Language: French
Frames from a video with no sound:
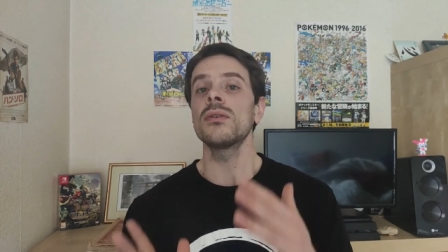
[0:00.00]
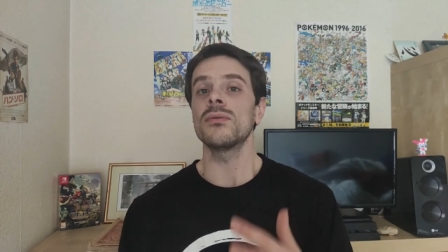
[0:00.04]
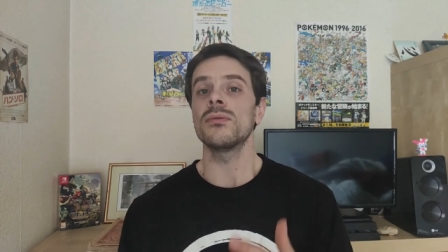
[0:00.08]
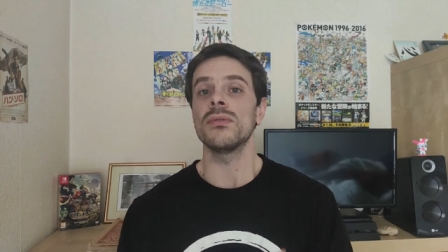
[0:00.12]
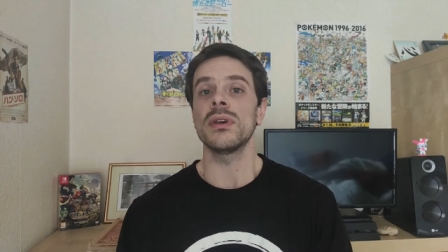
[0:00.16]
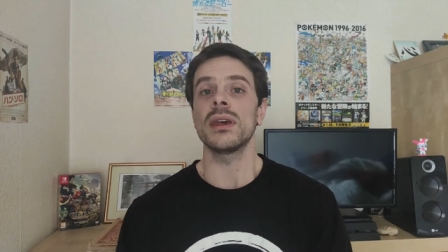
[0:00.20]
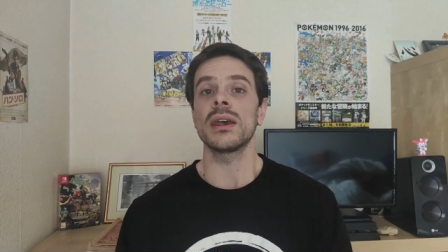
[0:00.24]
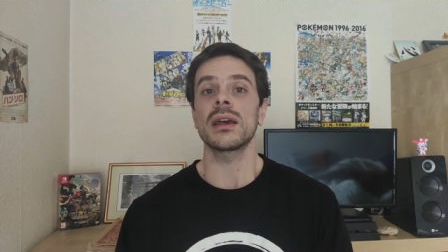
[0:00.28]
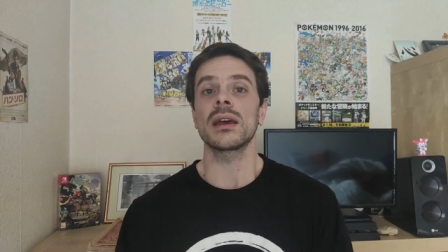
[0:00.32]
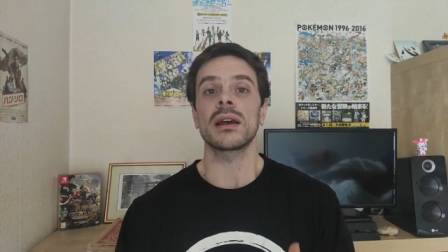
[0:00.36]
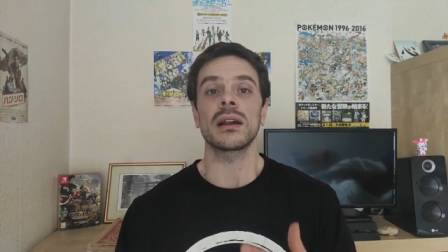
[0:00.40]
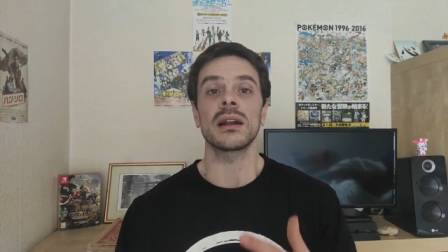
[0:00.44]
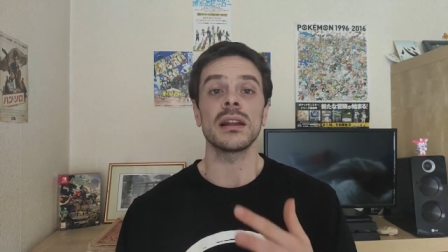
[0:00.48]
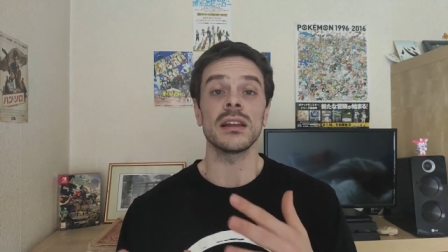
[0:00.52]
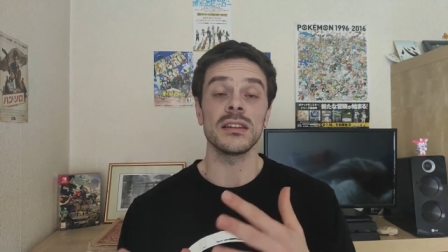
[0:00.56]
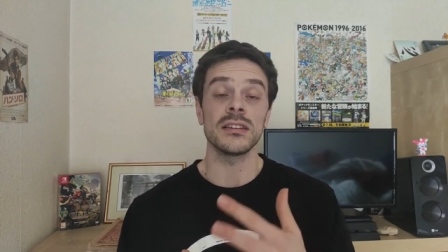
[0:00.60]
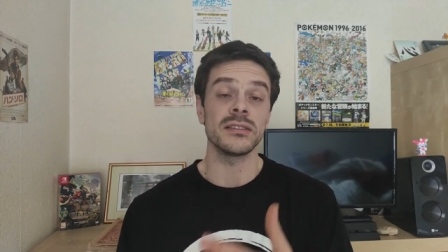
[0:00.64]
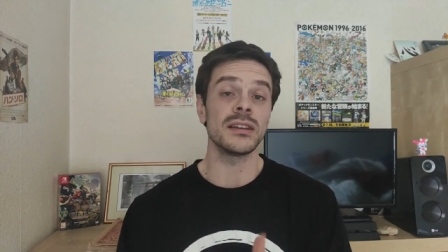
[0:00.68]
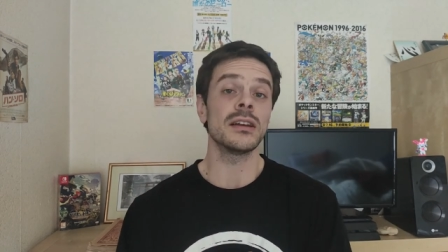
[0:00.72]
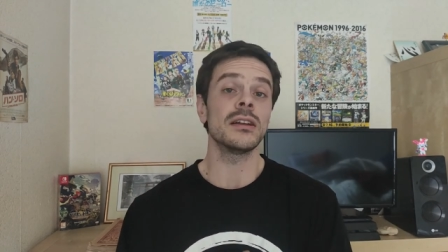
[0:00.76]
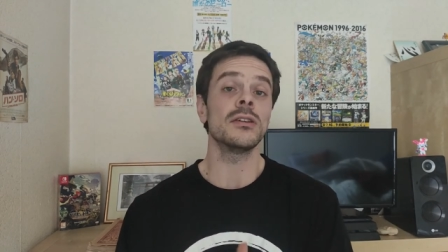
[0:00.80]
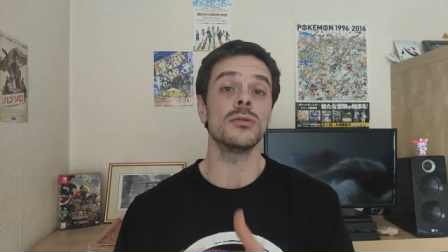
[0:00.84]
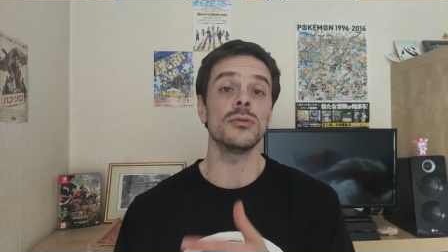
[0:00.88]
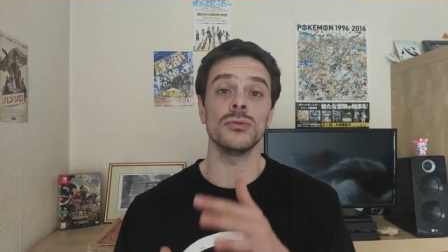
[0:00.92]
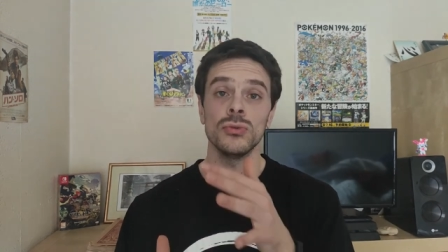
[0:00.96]
vers
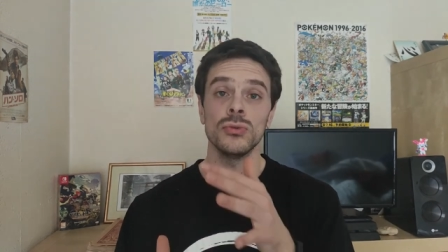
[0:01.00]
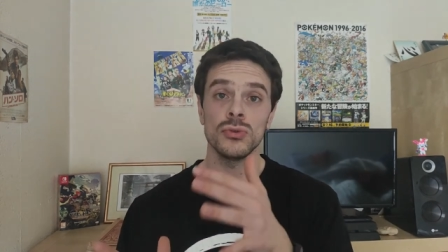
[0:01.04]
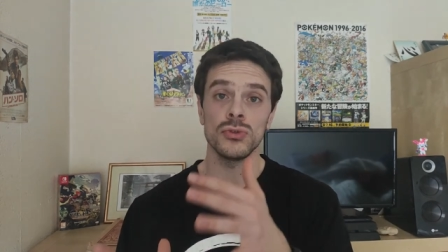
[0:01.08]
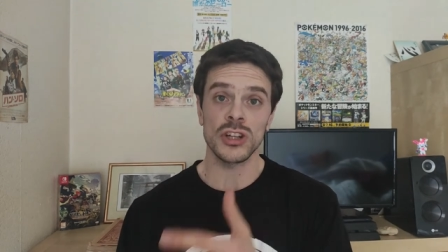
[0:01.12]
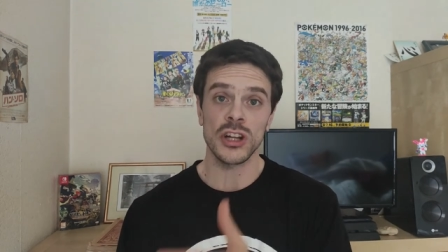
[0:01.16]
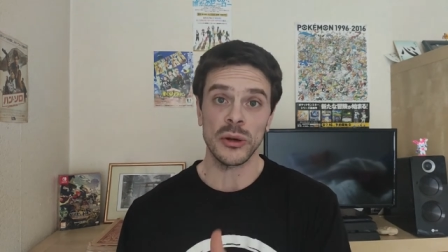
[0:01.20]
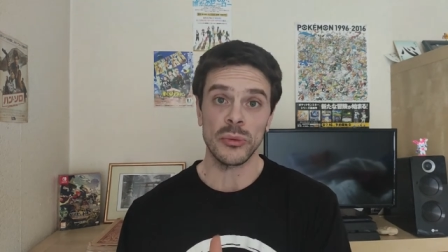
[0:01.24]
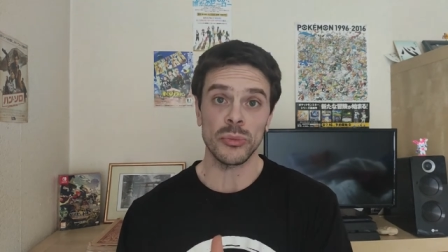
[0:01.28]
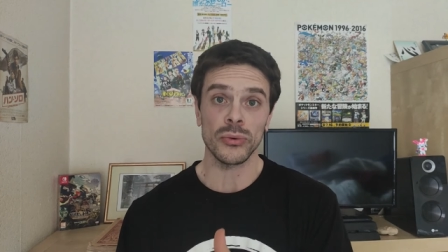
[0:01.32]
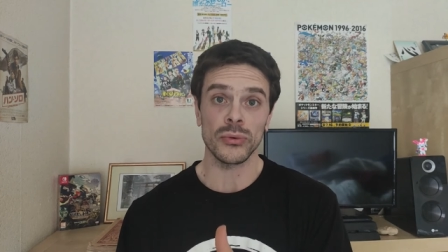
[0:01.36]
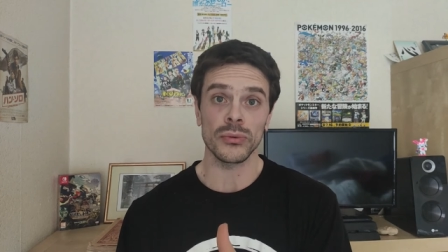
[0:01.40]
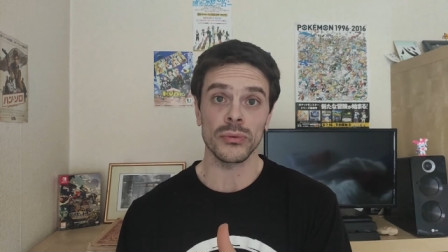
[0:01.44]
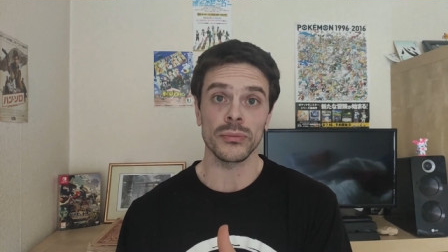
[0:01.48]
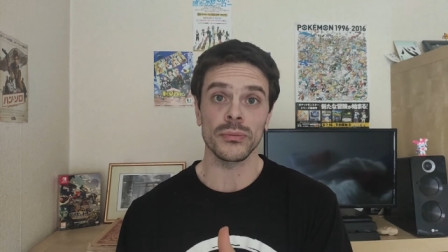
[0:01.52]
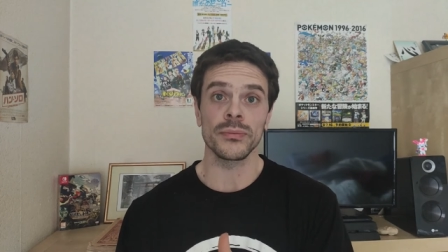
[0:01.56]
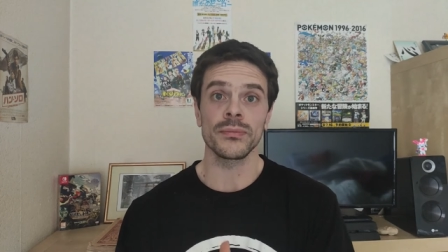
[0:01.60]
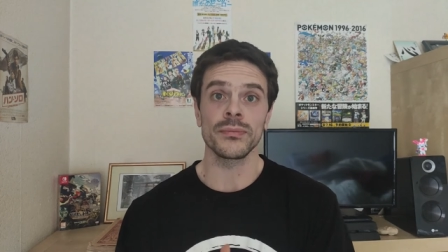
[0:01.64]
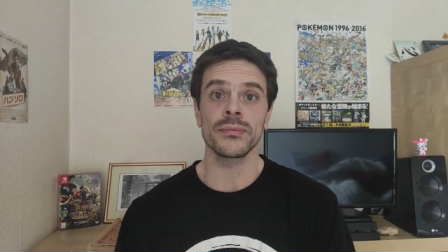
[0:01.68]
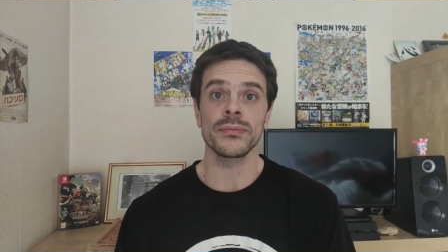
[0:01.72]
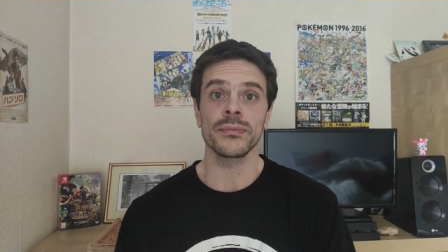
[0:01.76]
les îles du Japon.